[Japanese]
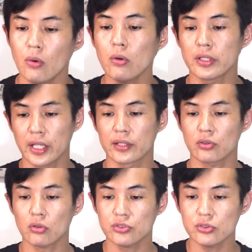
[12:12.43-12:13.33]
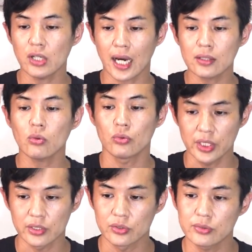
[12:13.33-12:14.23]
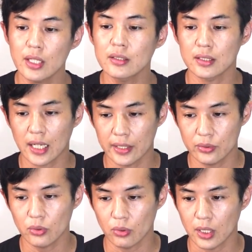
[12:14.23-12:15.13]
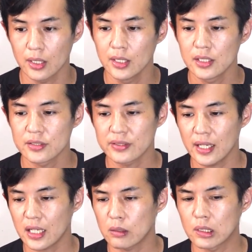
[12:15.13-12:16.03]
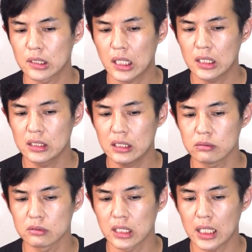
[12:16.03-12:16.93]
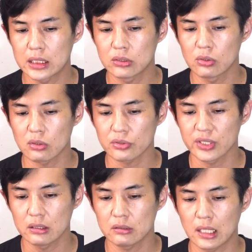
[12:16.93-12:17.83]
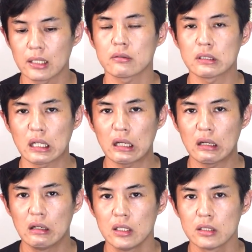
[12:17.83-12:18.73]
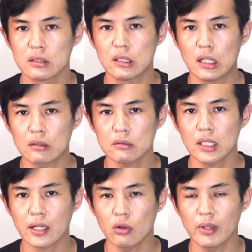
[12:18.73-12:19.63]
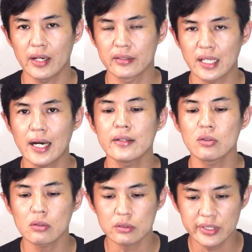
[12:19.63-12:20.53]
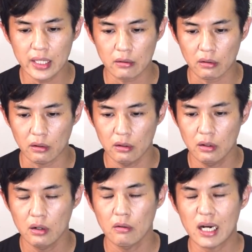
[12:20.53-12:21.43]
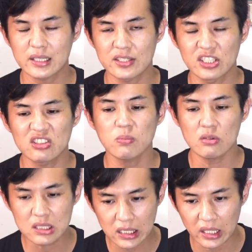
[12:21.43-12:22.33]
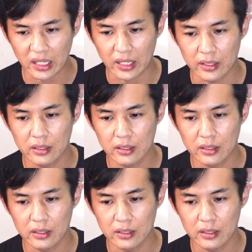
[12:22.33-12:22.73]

ほいで、そのすぐ後にドゥテルテ大統領が、サラはなんで副大統領選に出るんや。出るんならお前大統領選やろ。わしは失望したで。